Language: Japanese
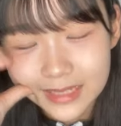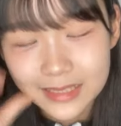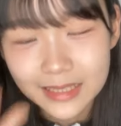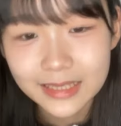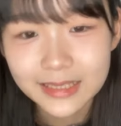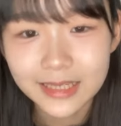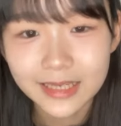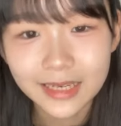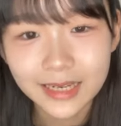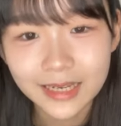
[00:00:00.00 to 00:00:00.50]

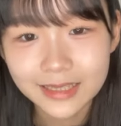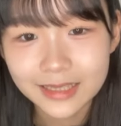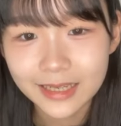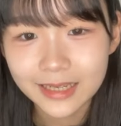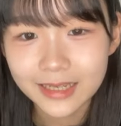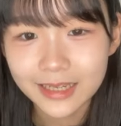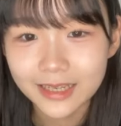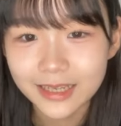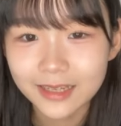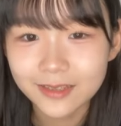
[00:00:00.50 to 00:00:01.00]
さちゃん意外
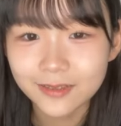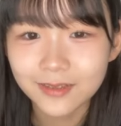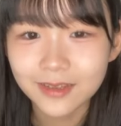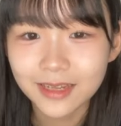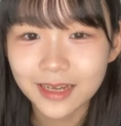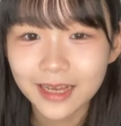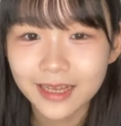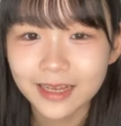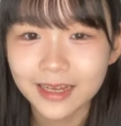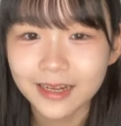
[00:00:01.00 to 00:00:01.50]
キャリア意外と
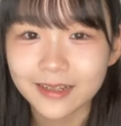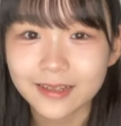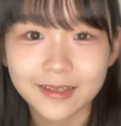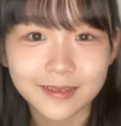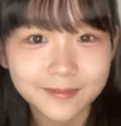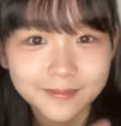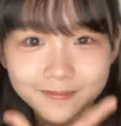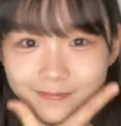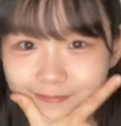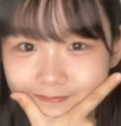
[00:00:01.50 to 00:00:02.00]
長いから
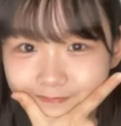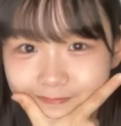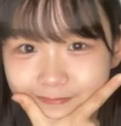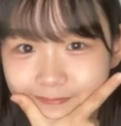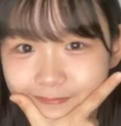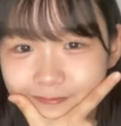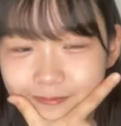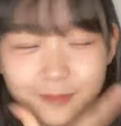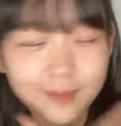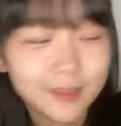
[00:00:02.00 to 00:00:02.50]
な
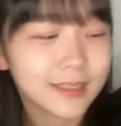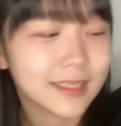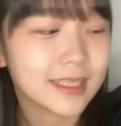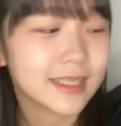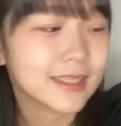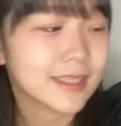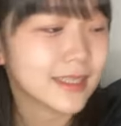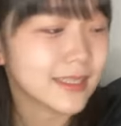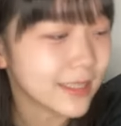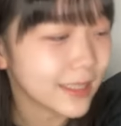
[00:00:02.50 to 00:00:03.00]

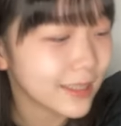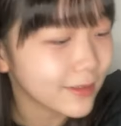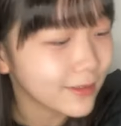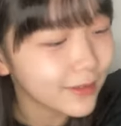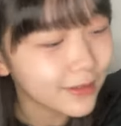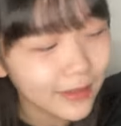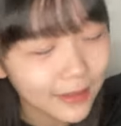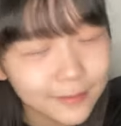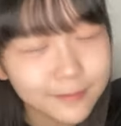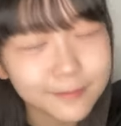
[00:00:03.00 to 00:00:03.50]
さつきちゃん
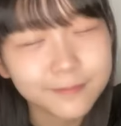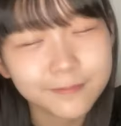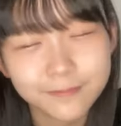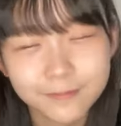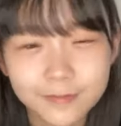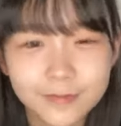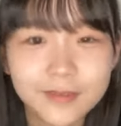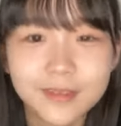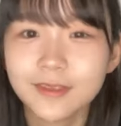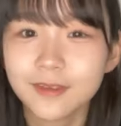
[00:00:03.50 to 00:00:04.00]
とね
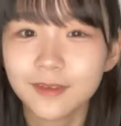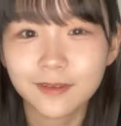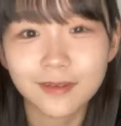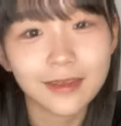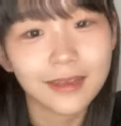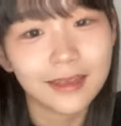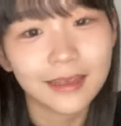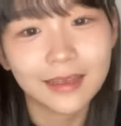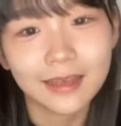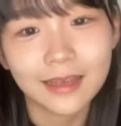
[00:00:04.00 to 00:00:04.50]

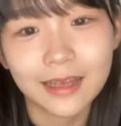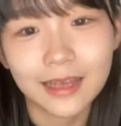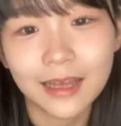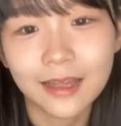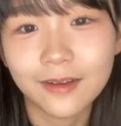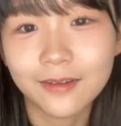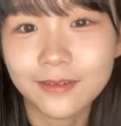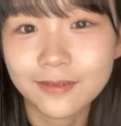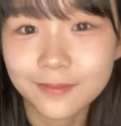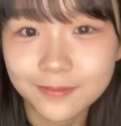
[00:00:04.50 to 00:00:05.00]

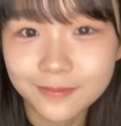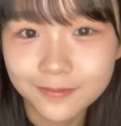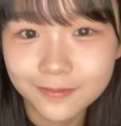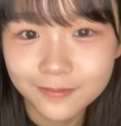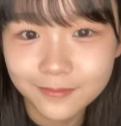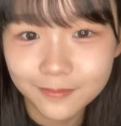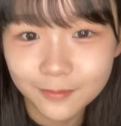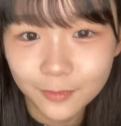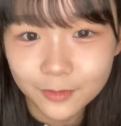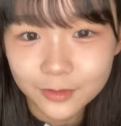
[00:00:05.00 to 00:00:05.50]
ある
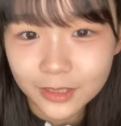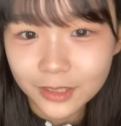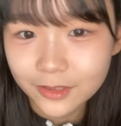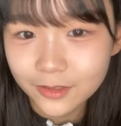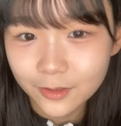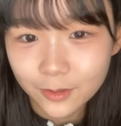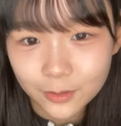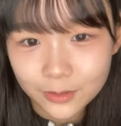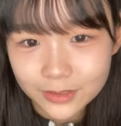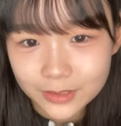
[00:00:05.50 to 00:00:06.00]
持って
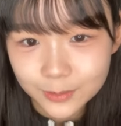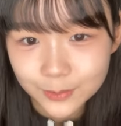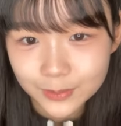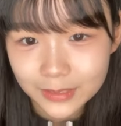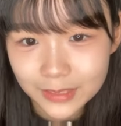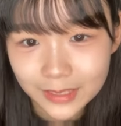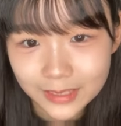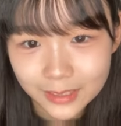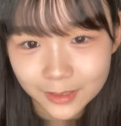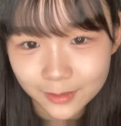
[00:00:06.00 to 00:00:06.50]
く用意自
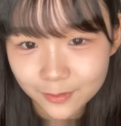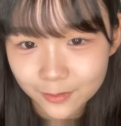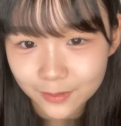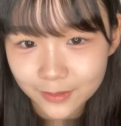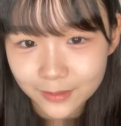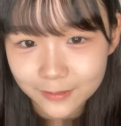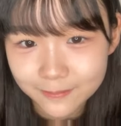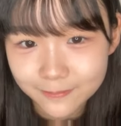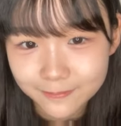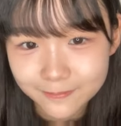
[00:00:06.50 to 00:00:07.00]
分でできるの
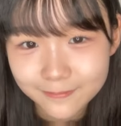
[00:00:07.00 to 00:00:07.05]
で